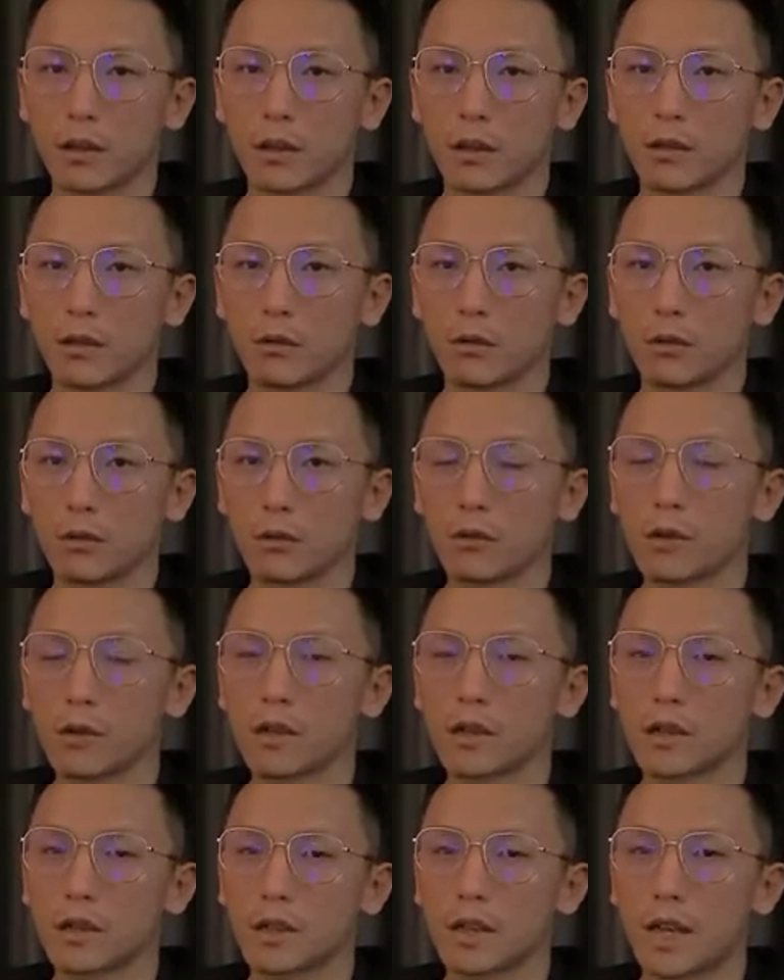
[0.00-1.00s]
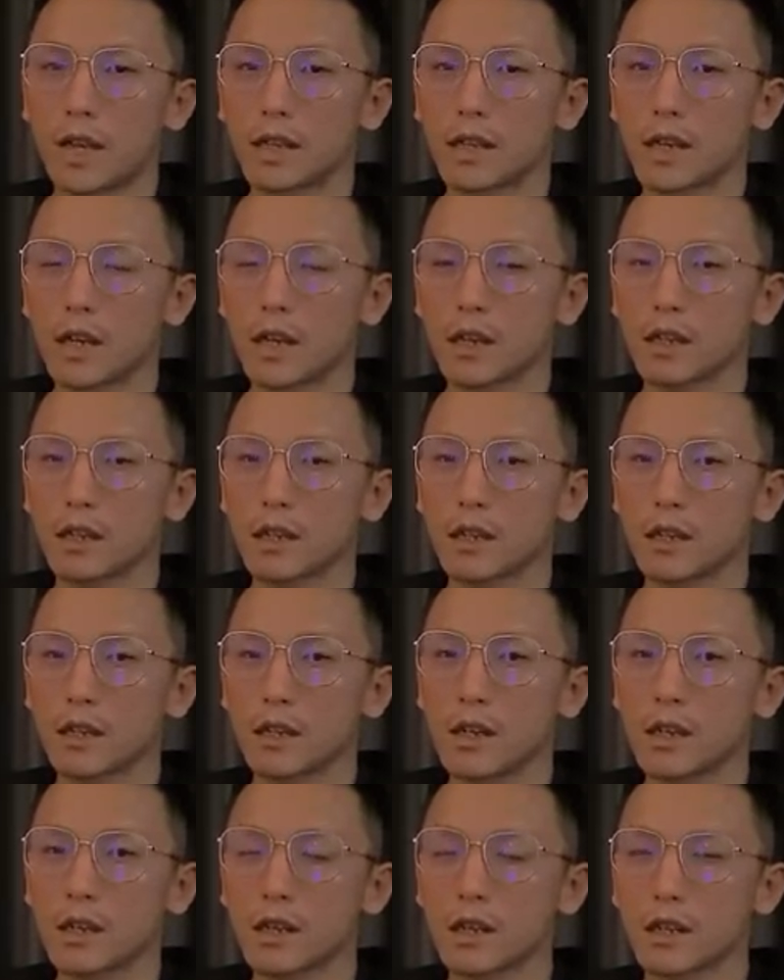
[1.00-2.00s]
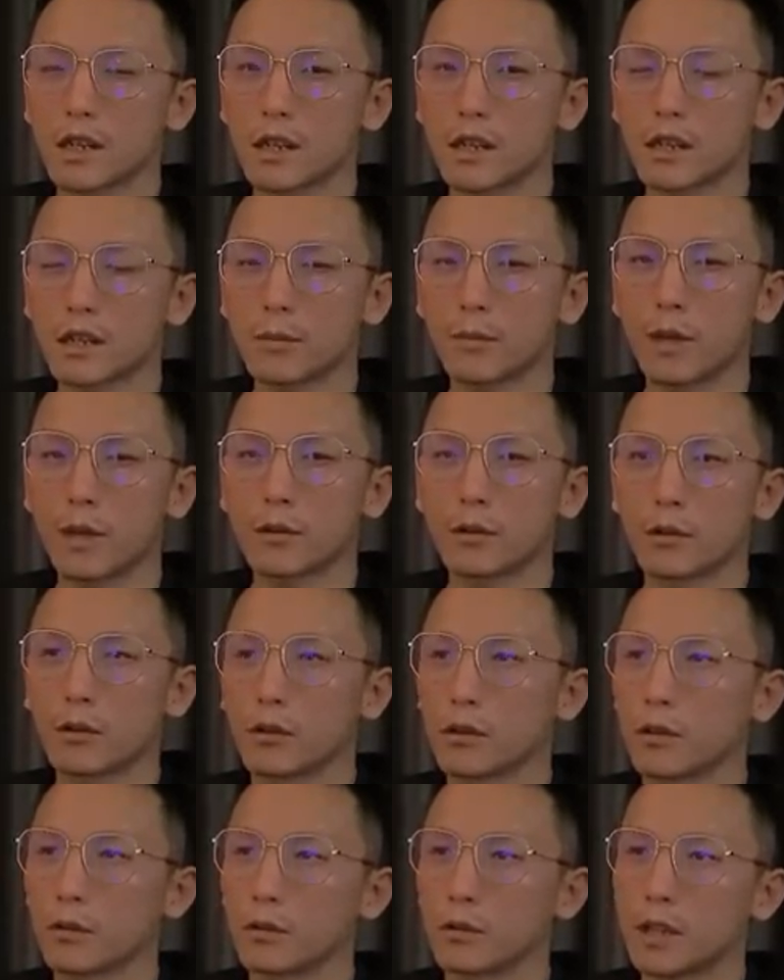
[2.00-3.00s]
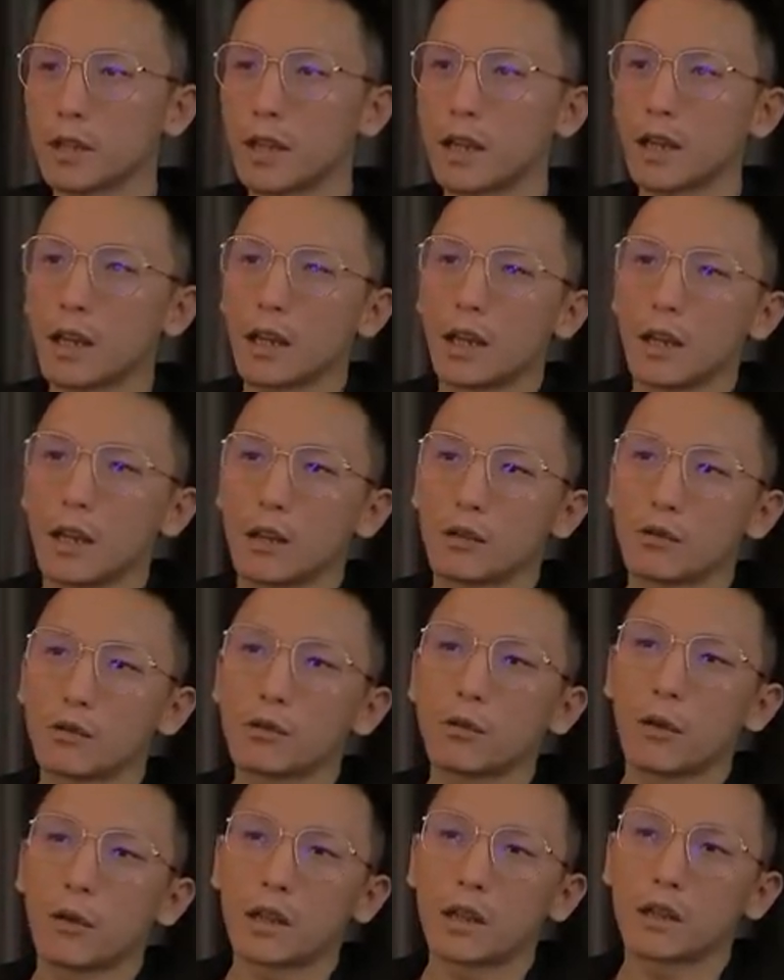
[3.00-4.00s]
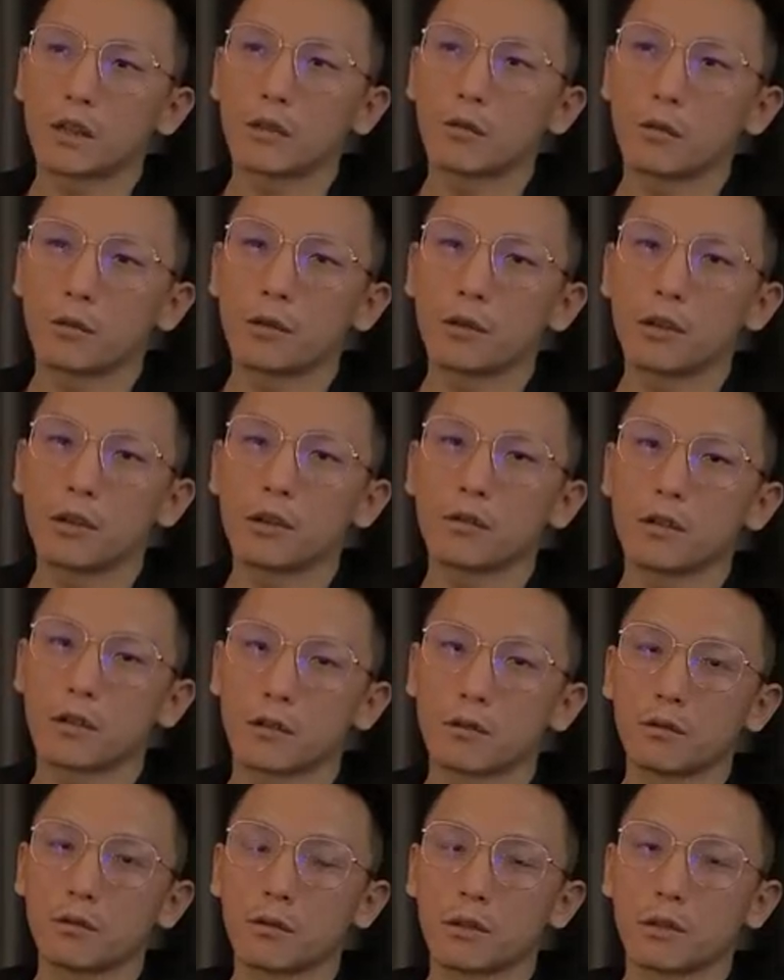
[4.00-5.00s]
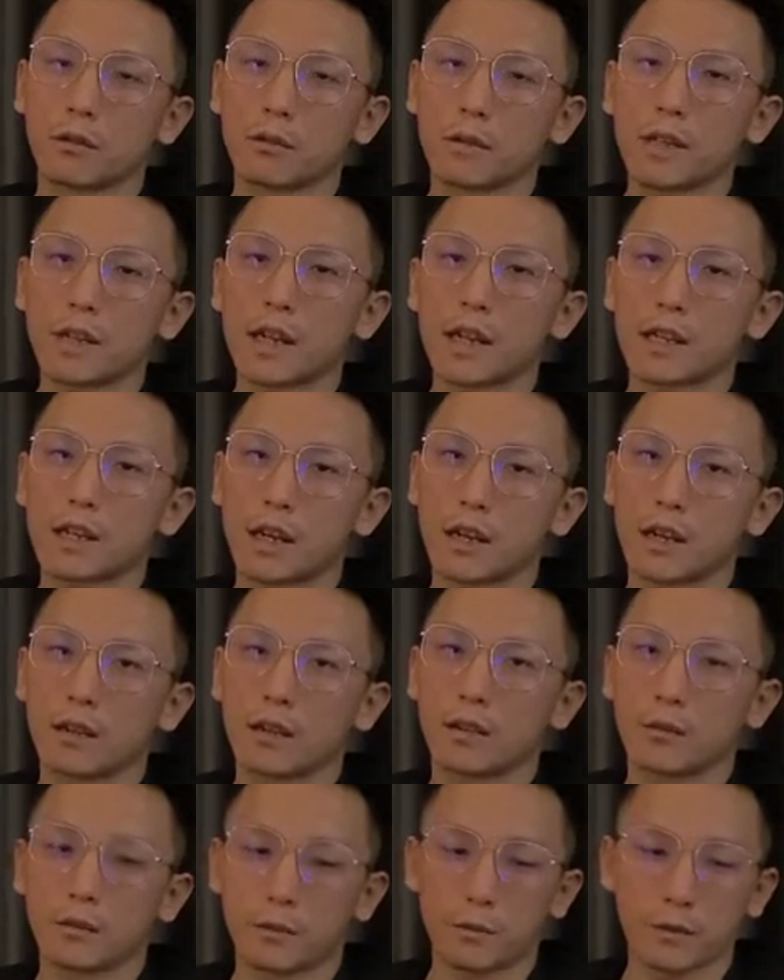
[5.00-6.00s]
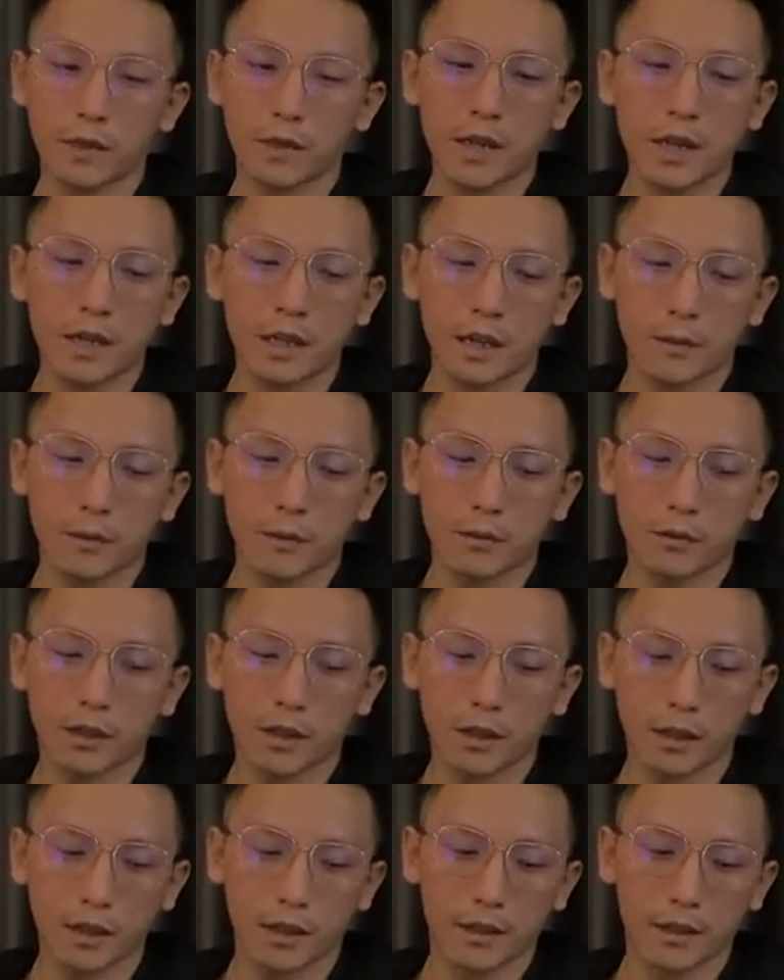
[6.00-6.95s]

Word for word: 首先是面试前的体验。可以带候选人参观一下你们公司，不动声色的秀秀公司的闪光点。